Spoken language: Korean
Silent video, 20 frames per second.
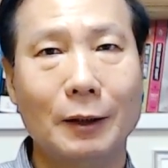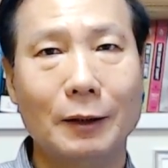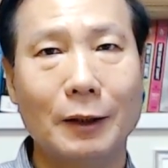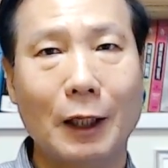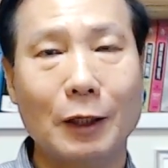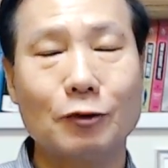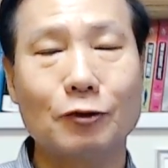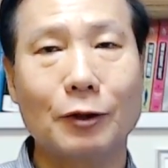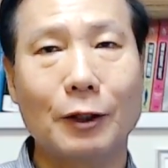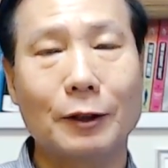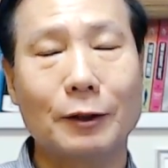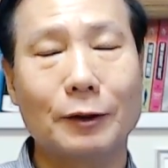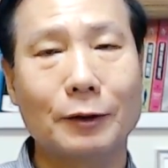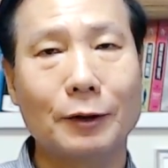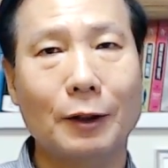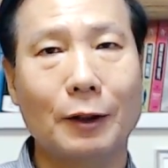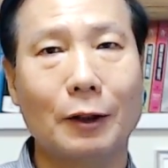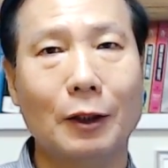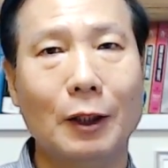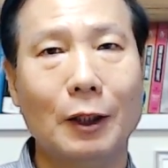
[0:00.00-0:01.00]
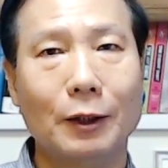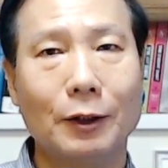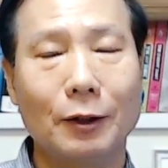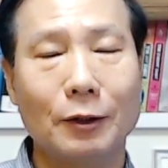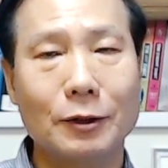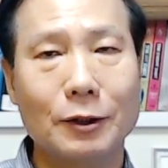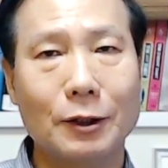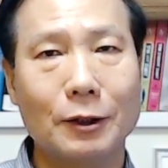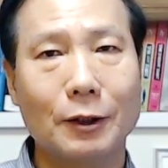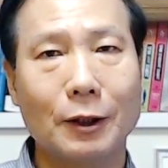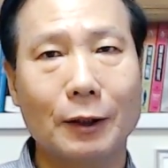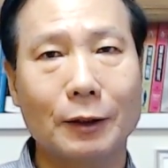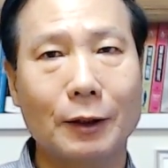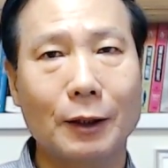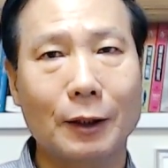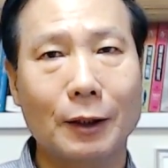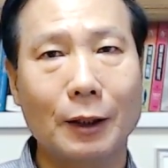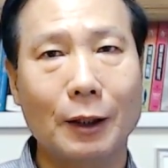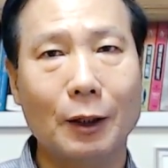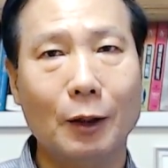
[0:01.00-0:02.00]
나중에는요 현실을
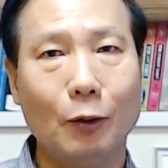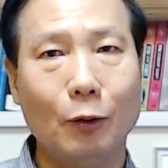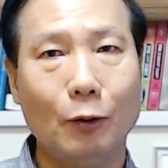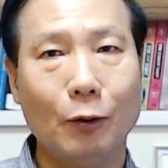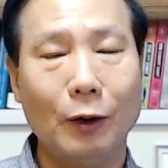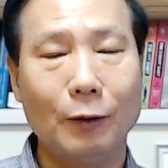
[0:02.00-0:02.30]
갖다가